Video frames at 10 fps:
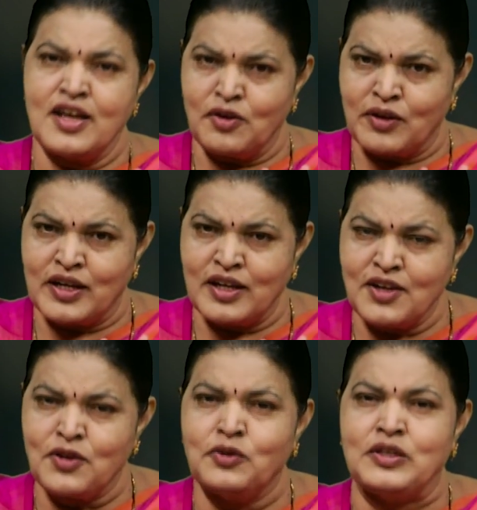ఇంకొకటి
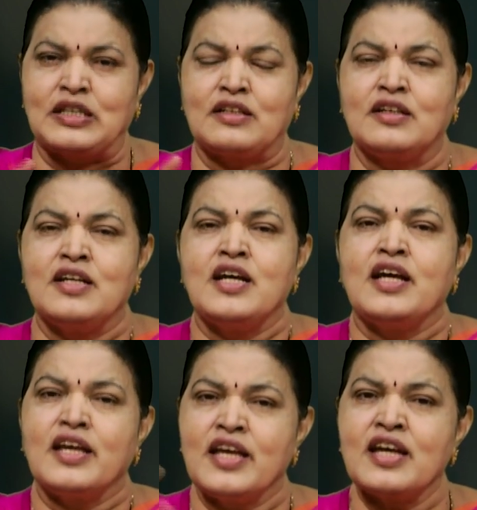యూదిత్
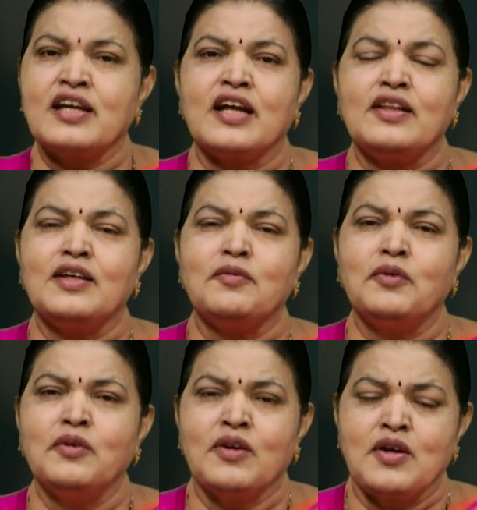ఈ
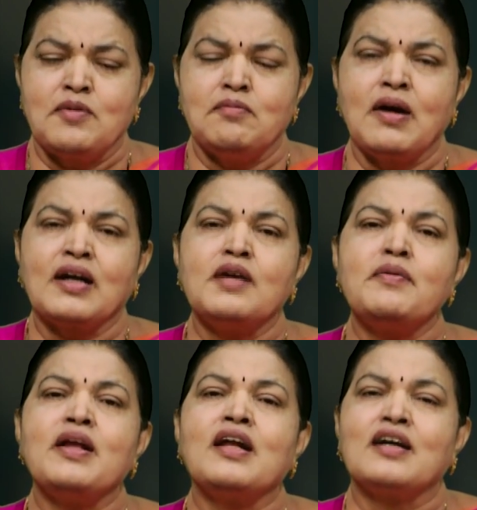గ్రంథము
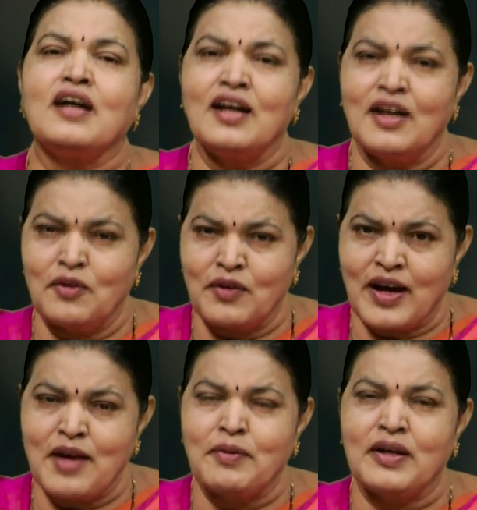మక్కబీల కాలంలో
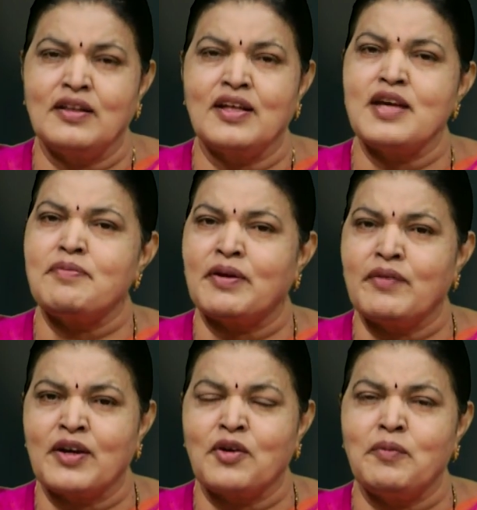రాయబడింది ఇప్పటి
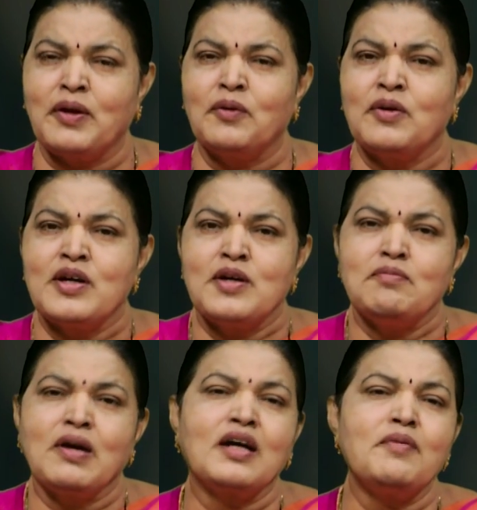వరకు మనం
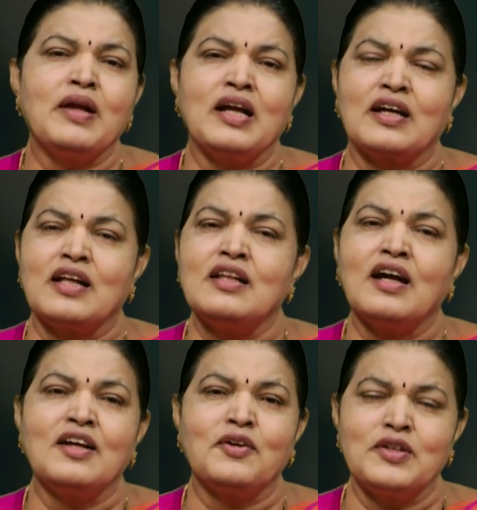మక్కబీల
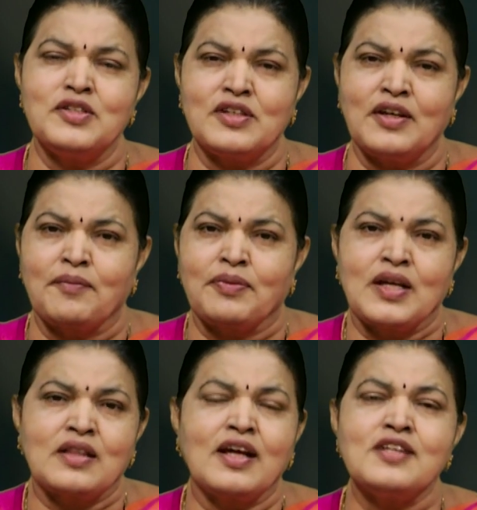గ్రంథాలని గురించి
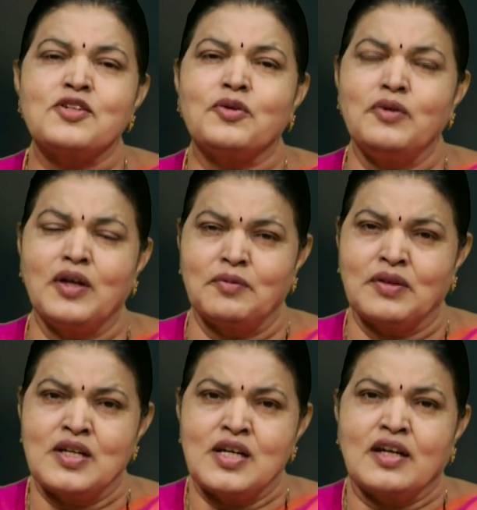తెలుసుకున్నాం
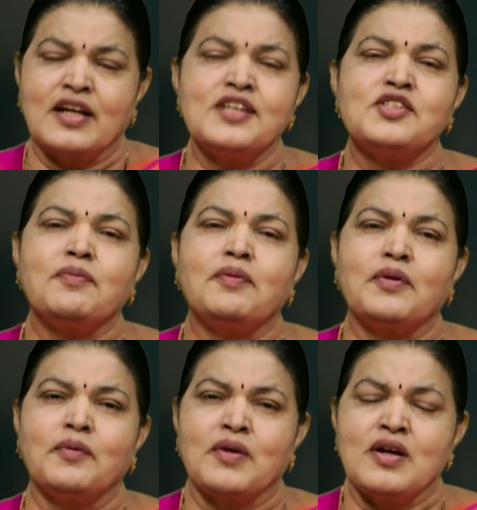
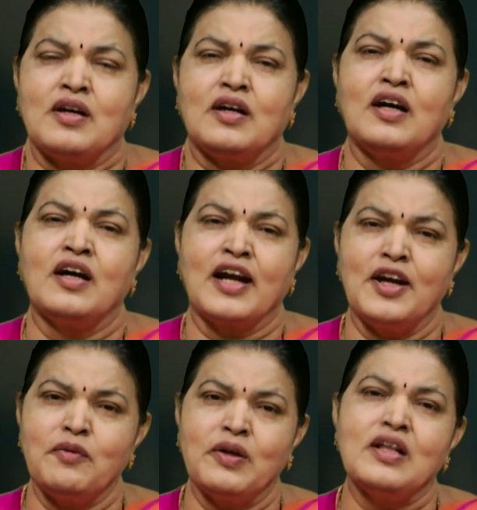క్రీసుపూర్వం
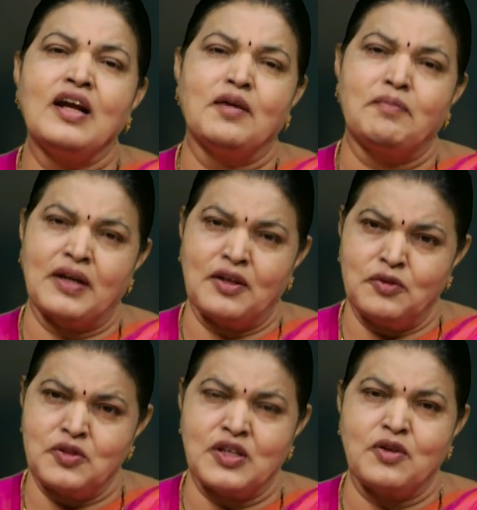రెండు వందల అప్పటి
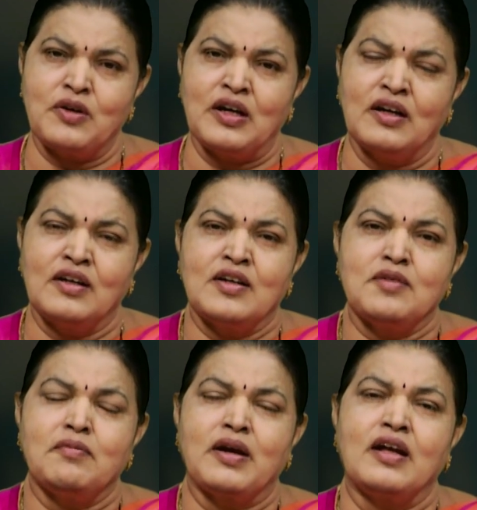నుంచి కూడా
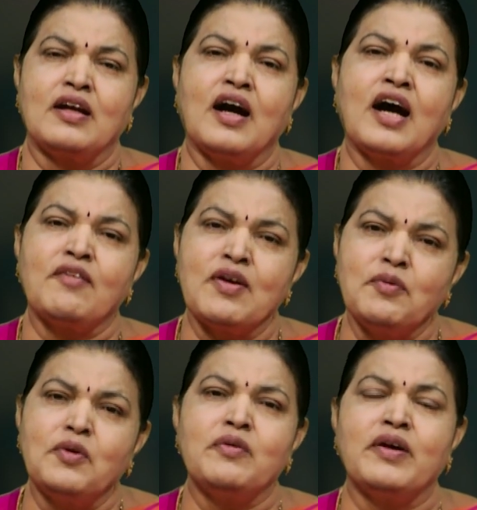మరి అరవై
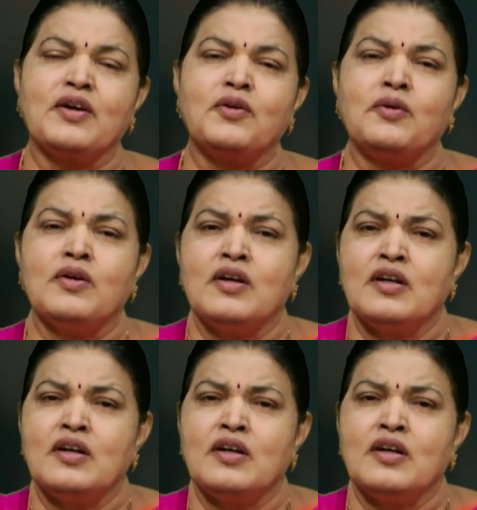మూడు వరకు